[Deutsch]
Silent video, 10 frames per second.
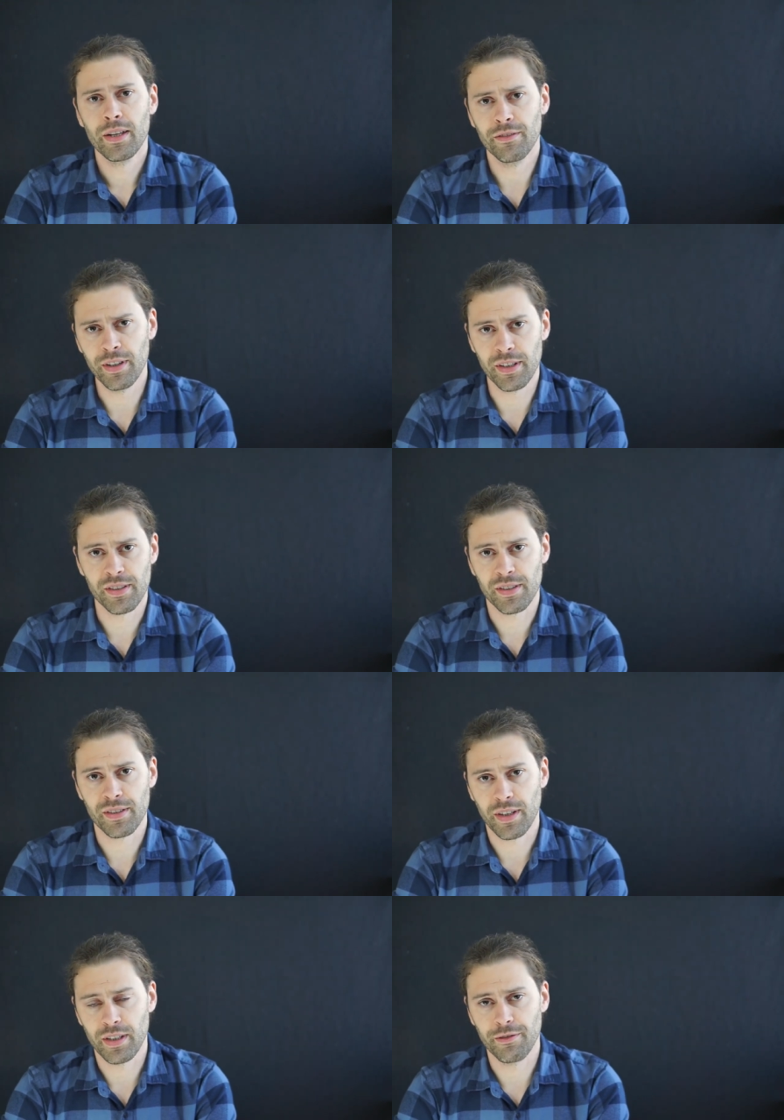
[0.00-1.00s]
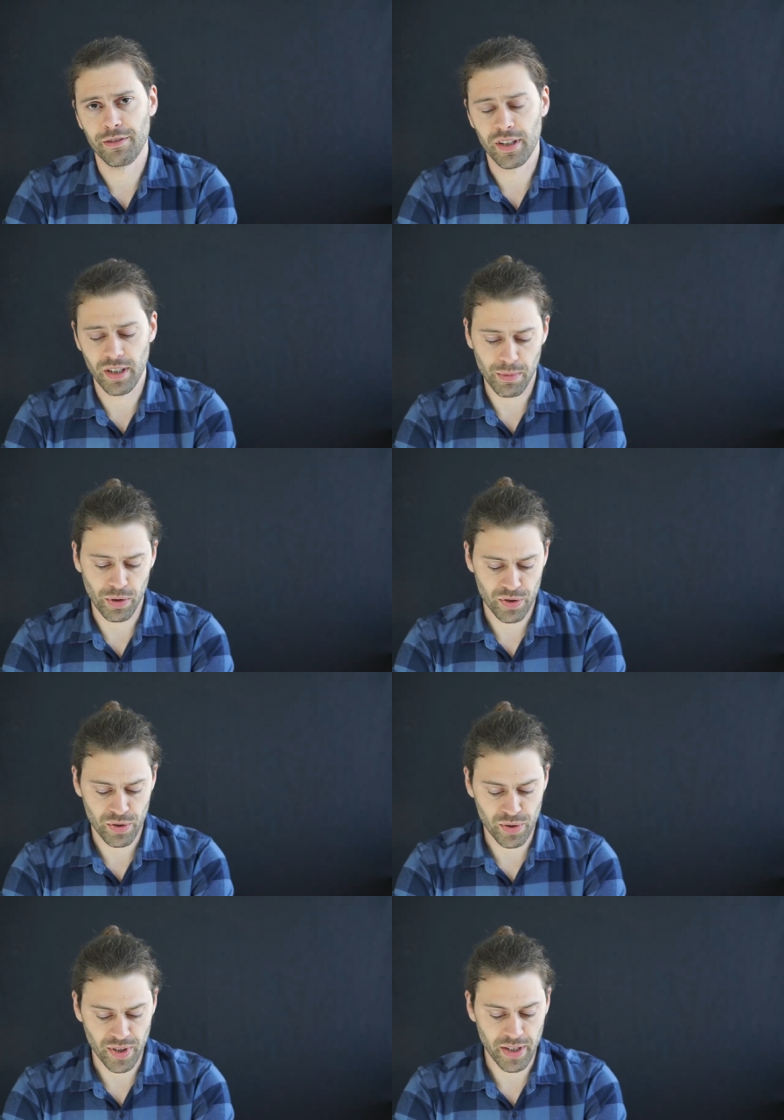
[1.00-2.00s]
Wie ist es, eine Fledermaus
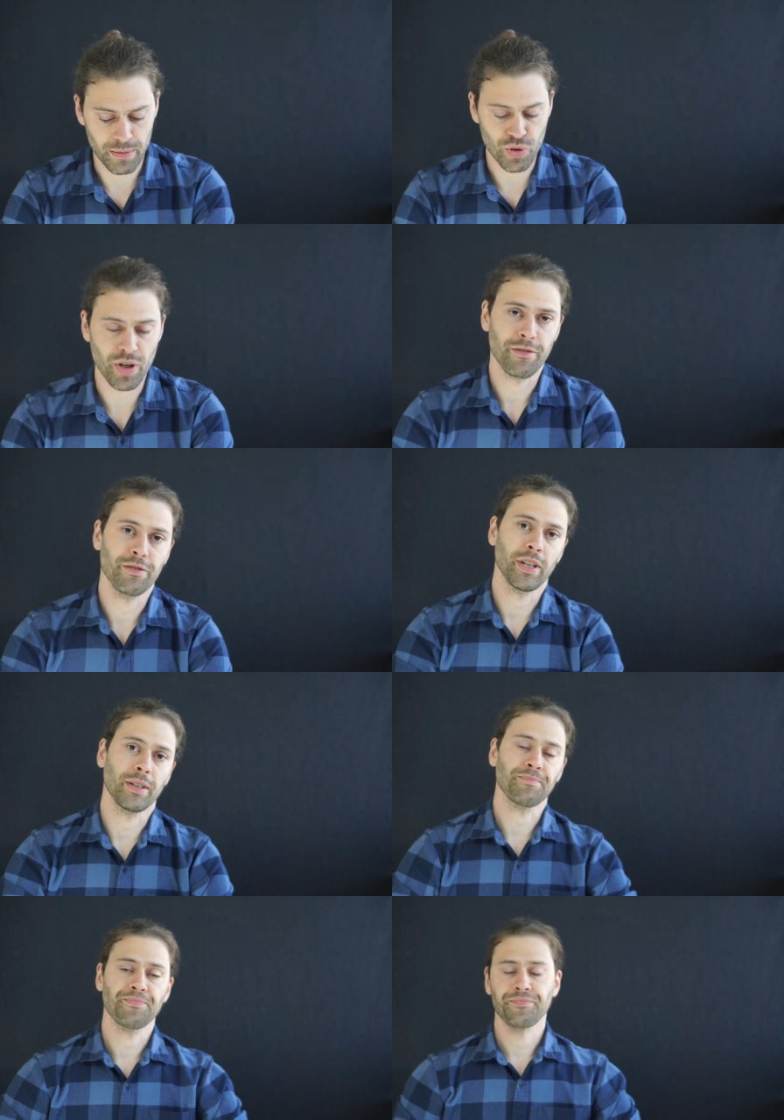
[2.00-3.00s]
zu sein, beschäftigen.